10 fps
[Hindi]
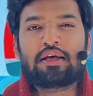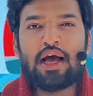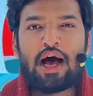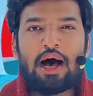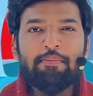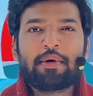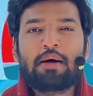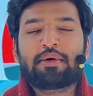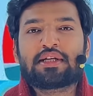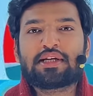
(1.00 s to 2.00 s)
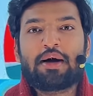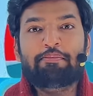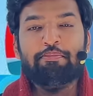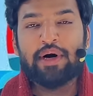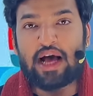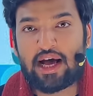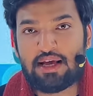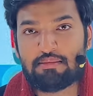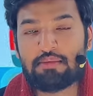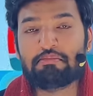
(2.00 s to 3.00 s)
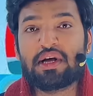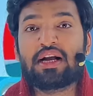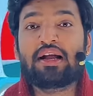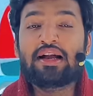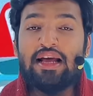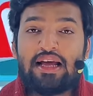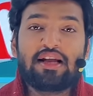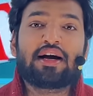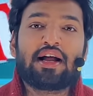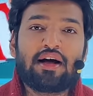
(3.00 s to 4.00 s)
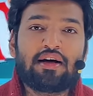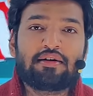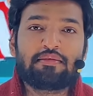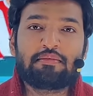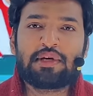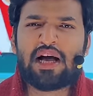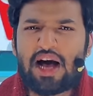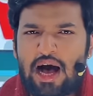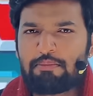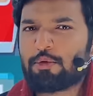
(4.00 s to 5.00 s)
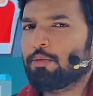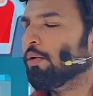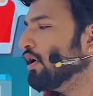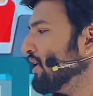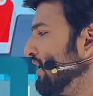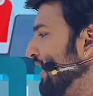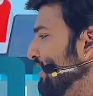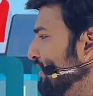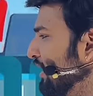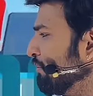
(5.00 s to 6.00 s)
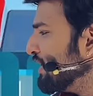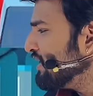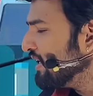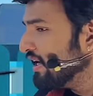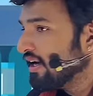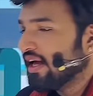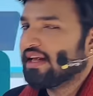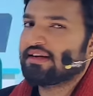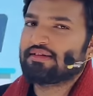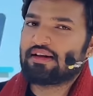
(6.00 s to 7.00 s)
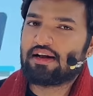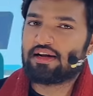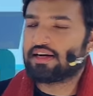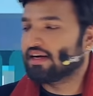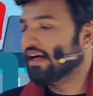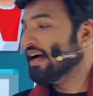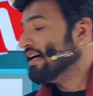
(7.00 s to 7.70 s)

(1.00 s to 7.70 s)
क्या आपका बच्चा पढ़ाई में मन नहीं लगा रहा क्या आपको बहुत ज्यादा टेंशन है बच्चे के करियर से रिलेटेड